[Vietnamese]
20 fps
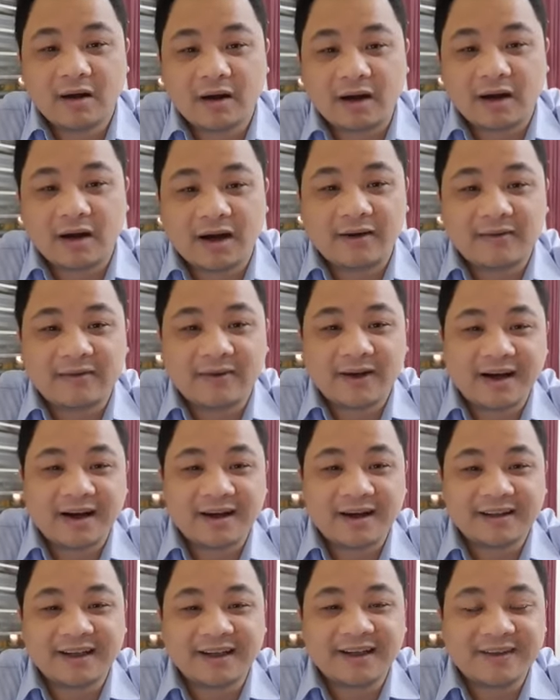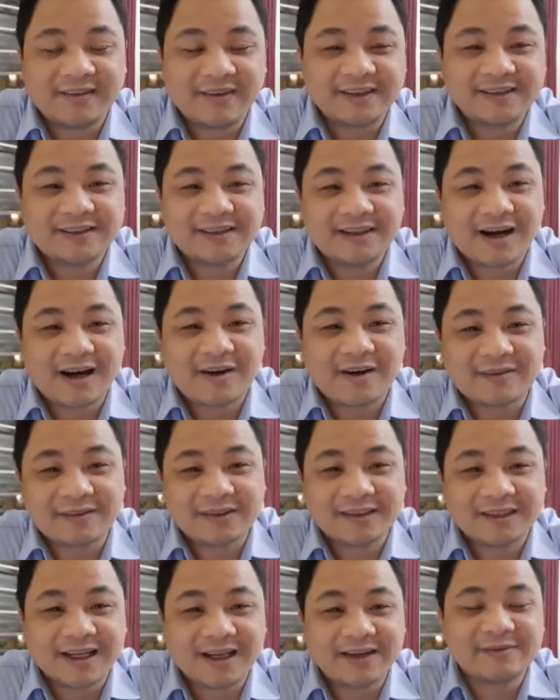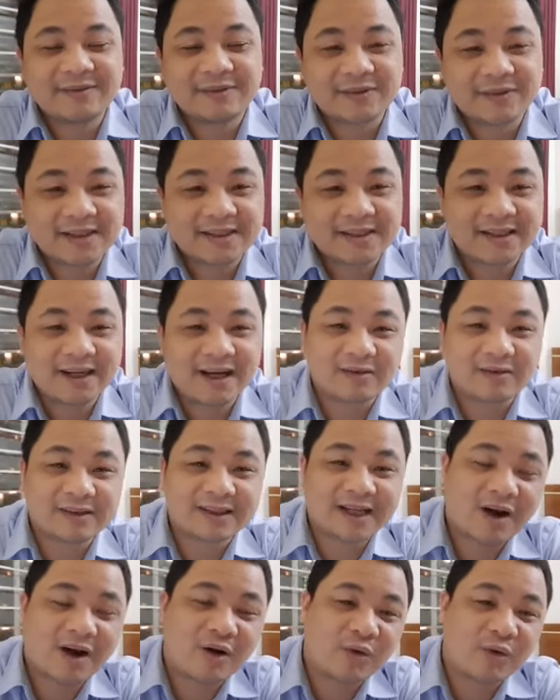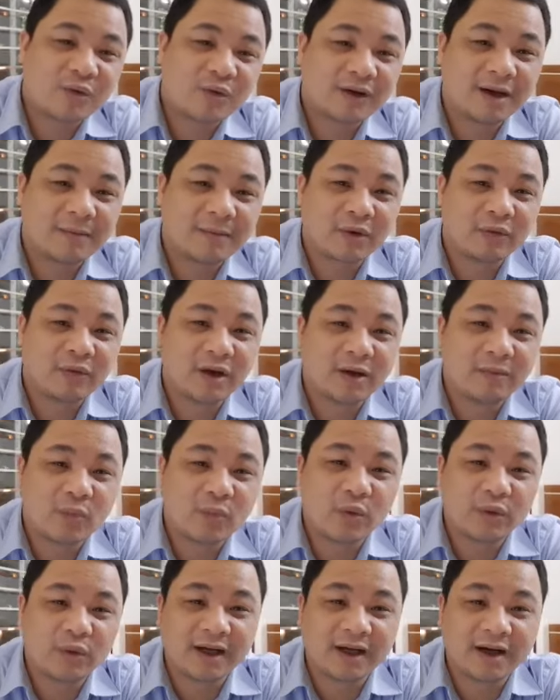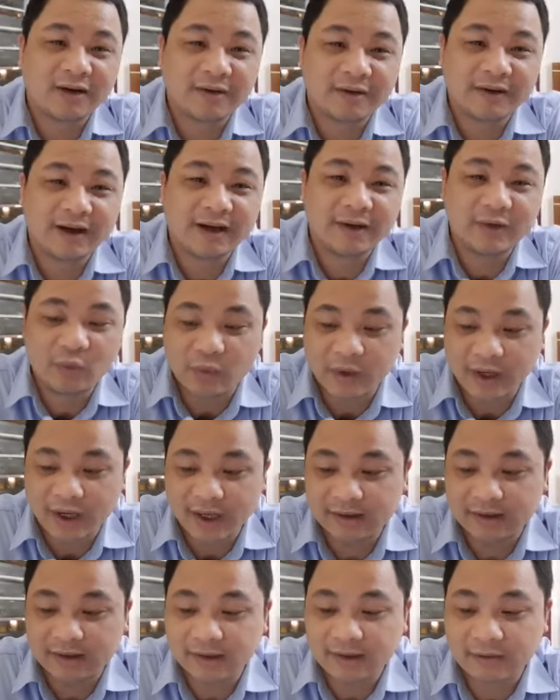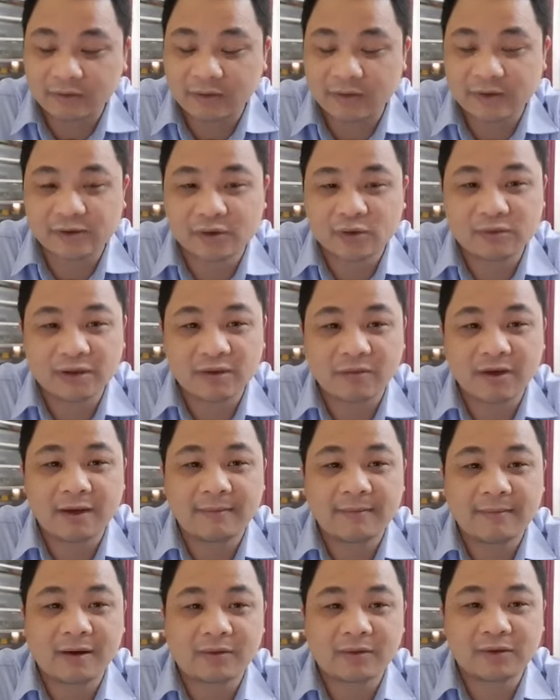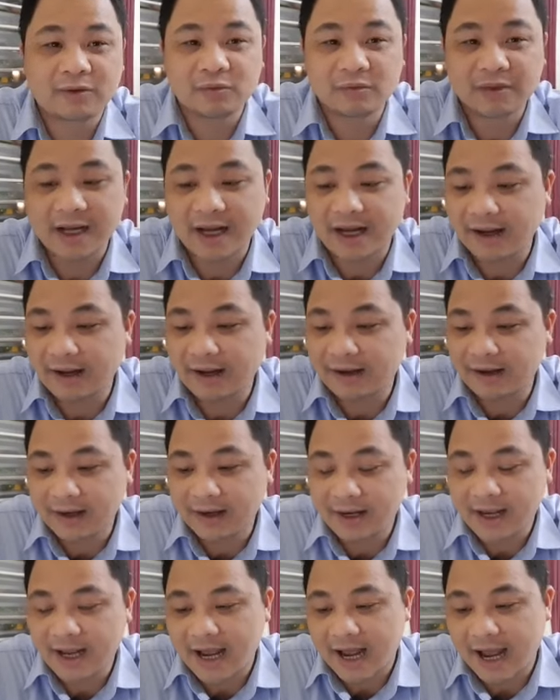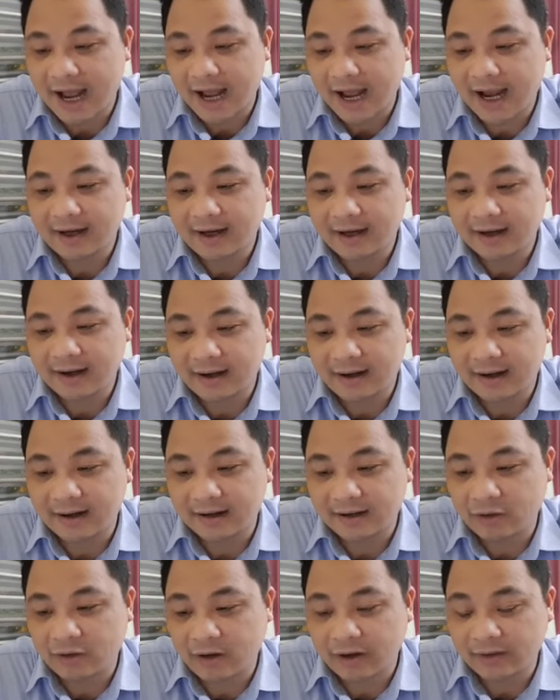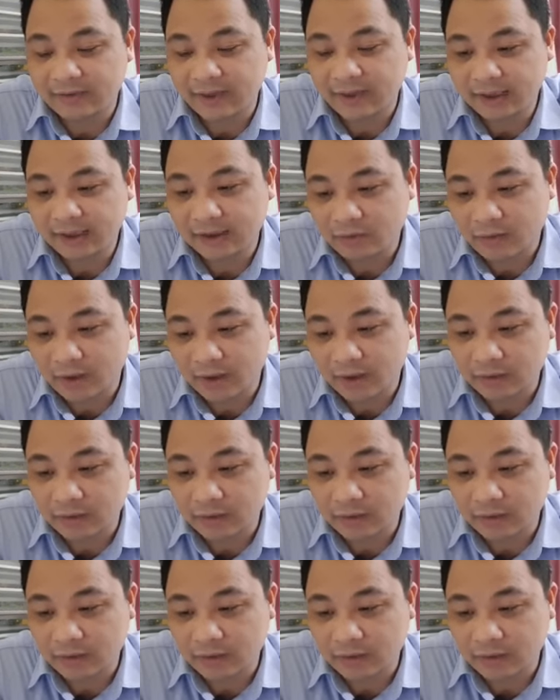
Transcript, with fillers: à, vâng à, bạn chưa học thì em chúng ta sẽ học sau à, bạn Huyền Bùi nhé có đầy đủ hết à, các nội dung trong lớp học của chúng ta A à, câu hỏi về liên quan câu